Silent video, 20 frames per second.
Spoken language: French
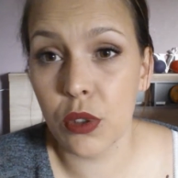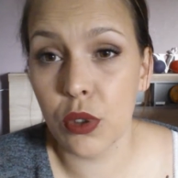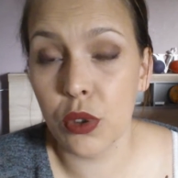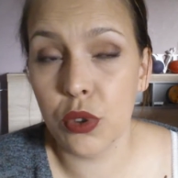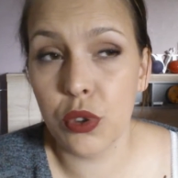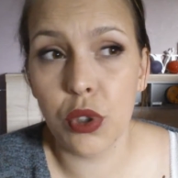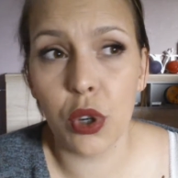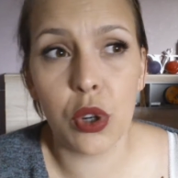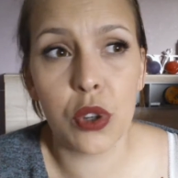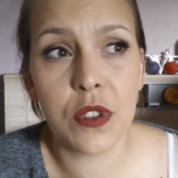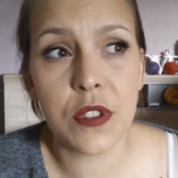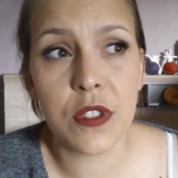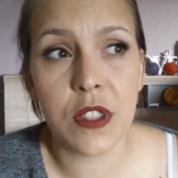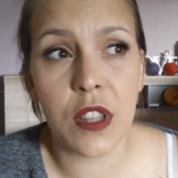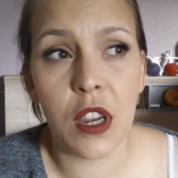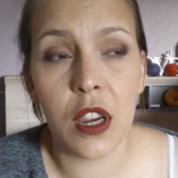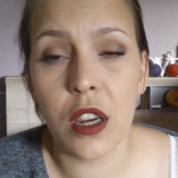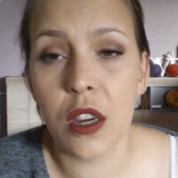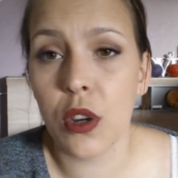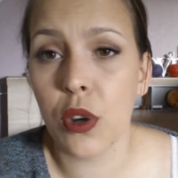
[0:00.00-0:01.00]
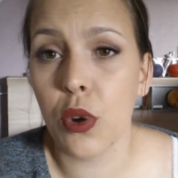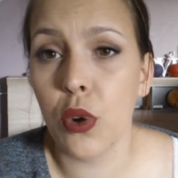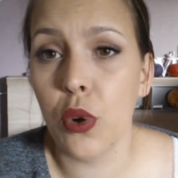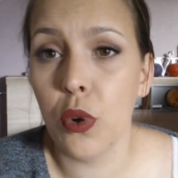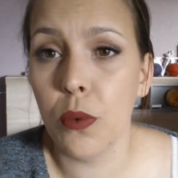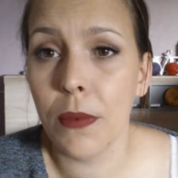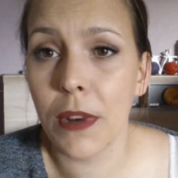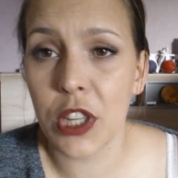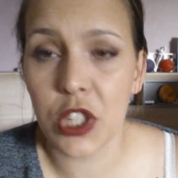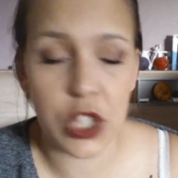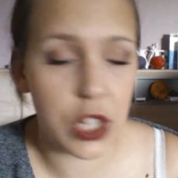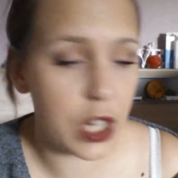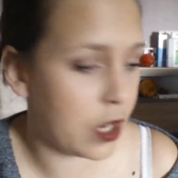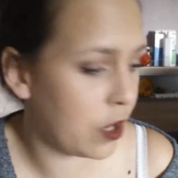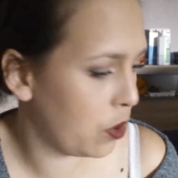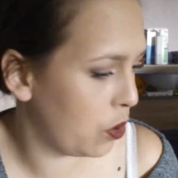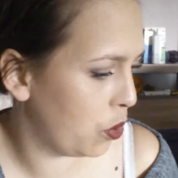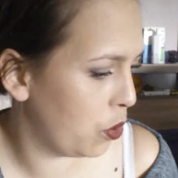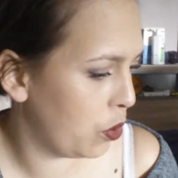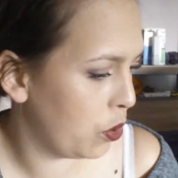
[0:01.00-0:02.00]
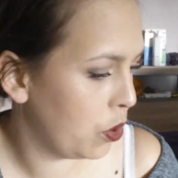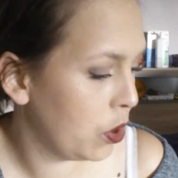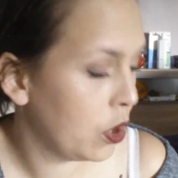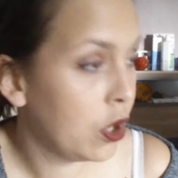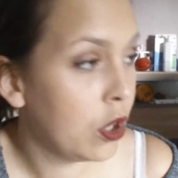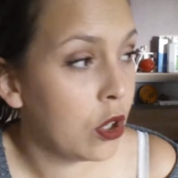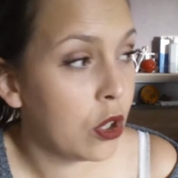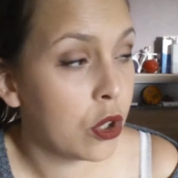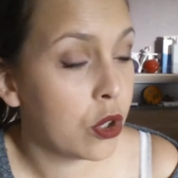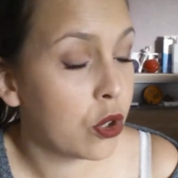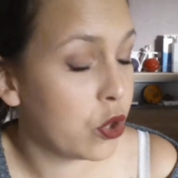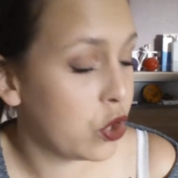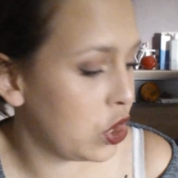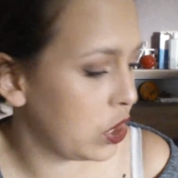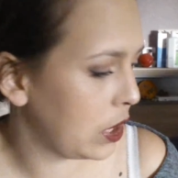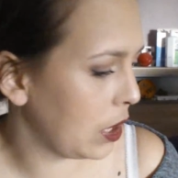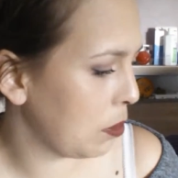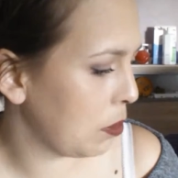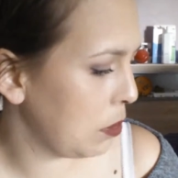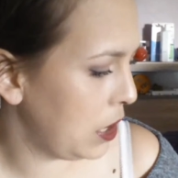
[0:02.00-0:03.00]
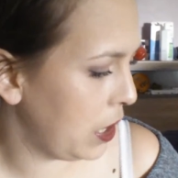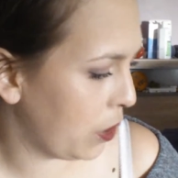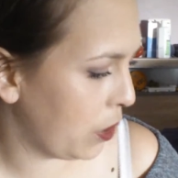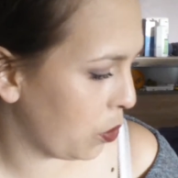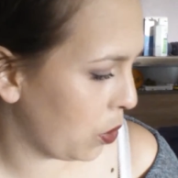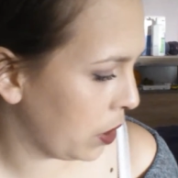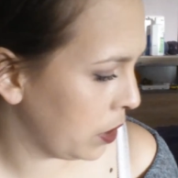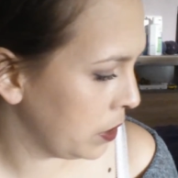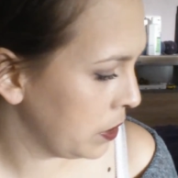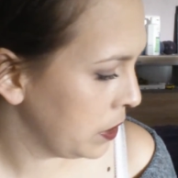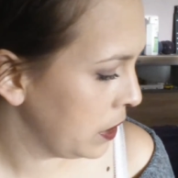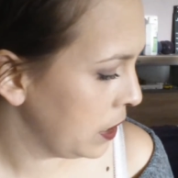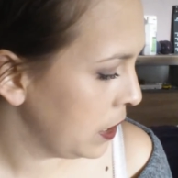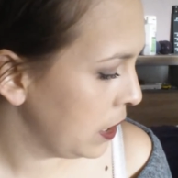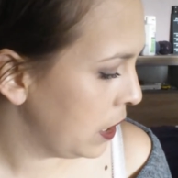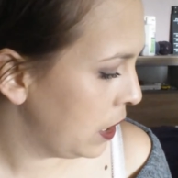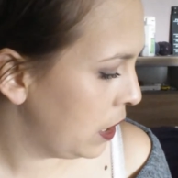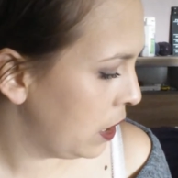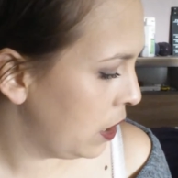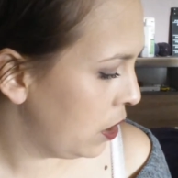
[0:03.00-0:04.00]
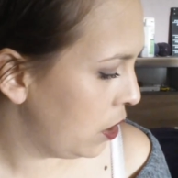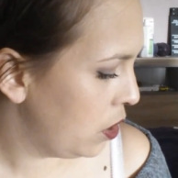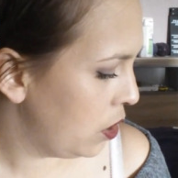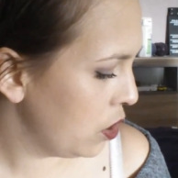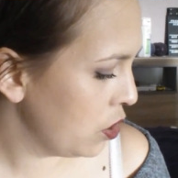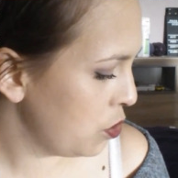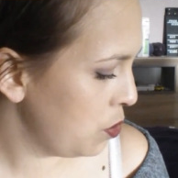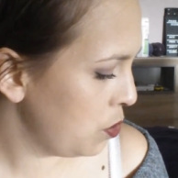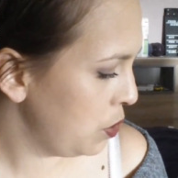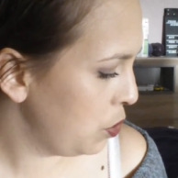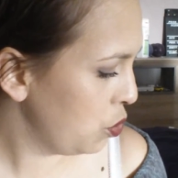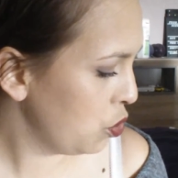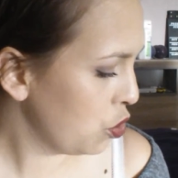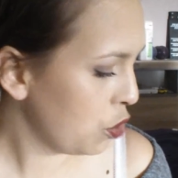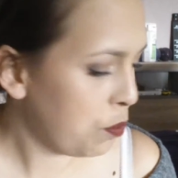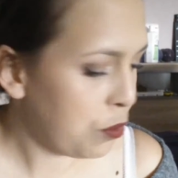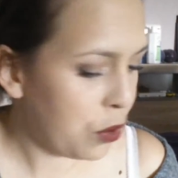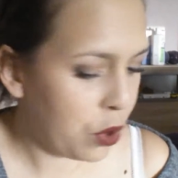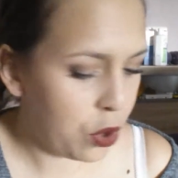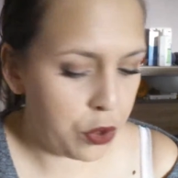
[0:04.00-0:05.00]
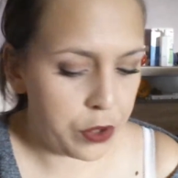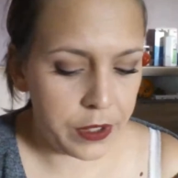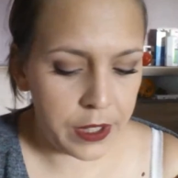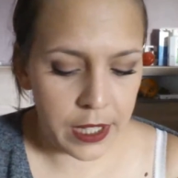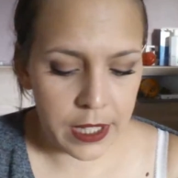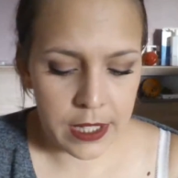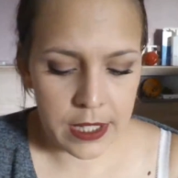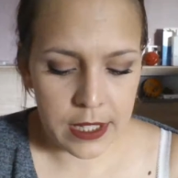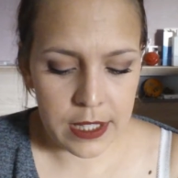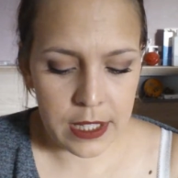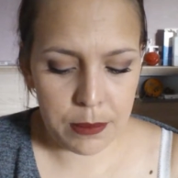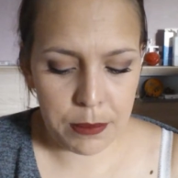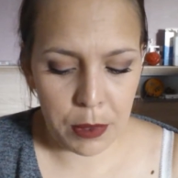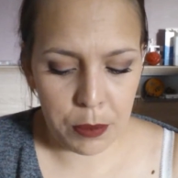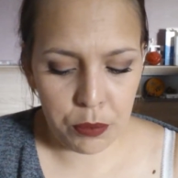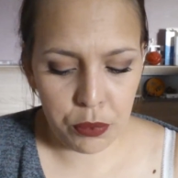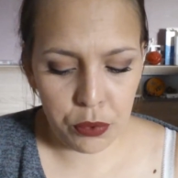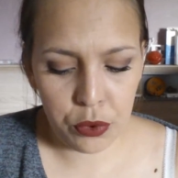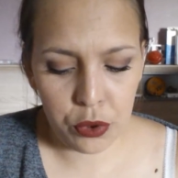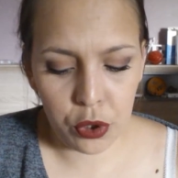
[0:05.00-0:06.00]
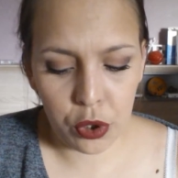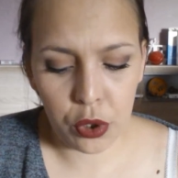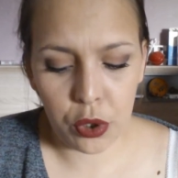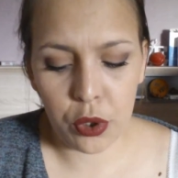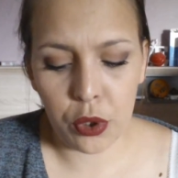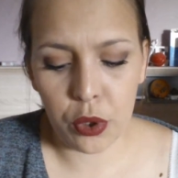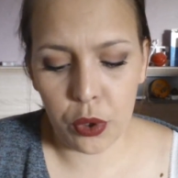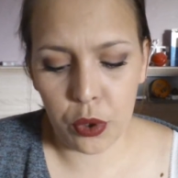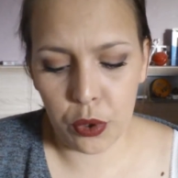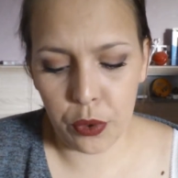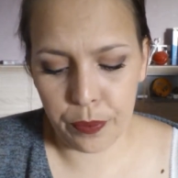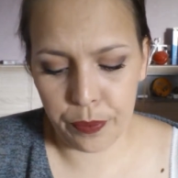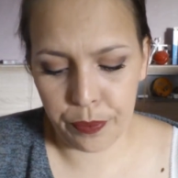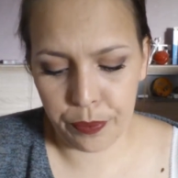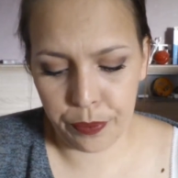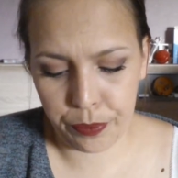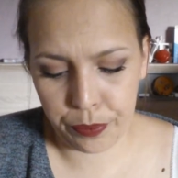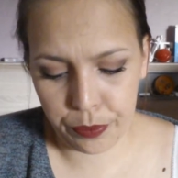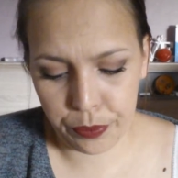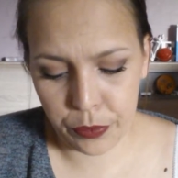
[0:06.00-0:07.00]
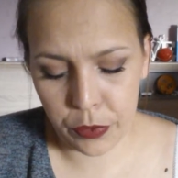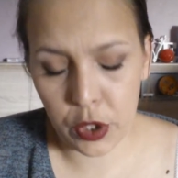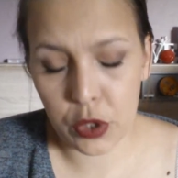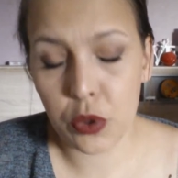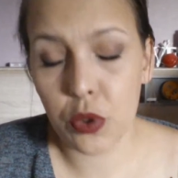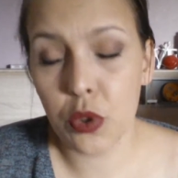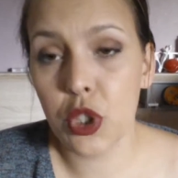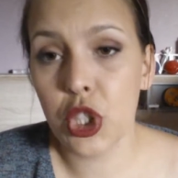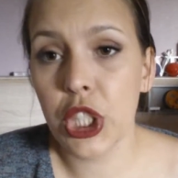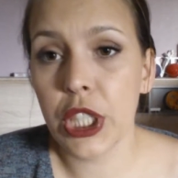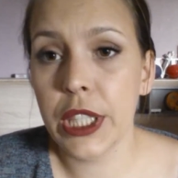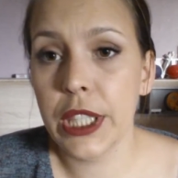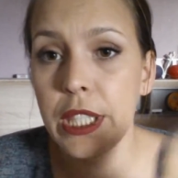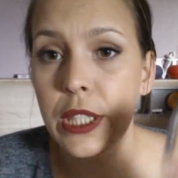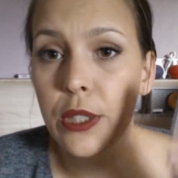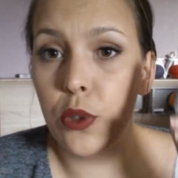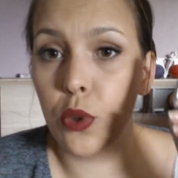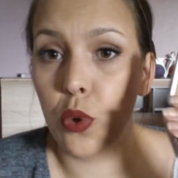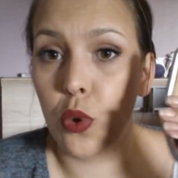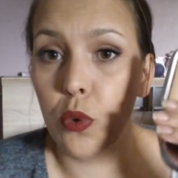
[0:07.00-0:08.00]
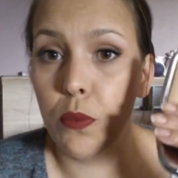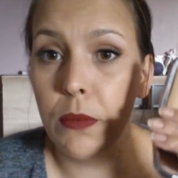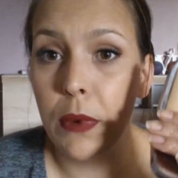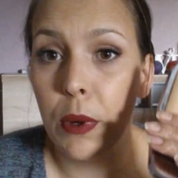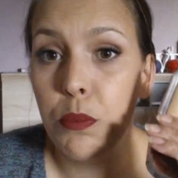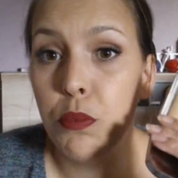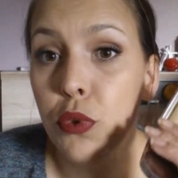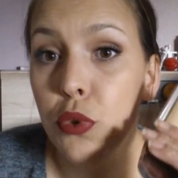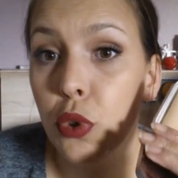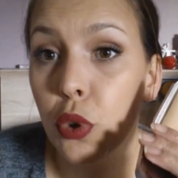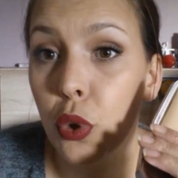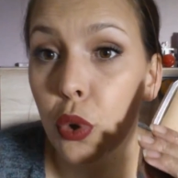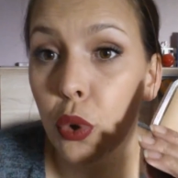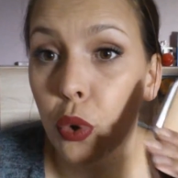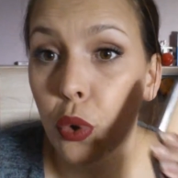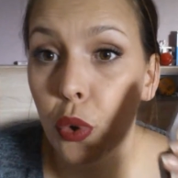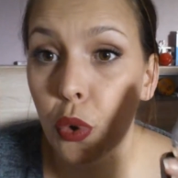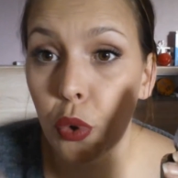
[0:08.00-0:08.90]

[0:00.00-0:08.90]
euh, Dior Star, euh, machin, que j'ai terminé, quoi. Ensuite, toujours pour le teint, c'est ma poudre de chez Kiko. Ma poudre,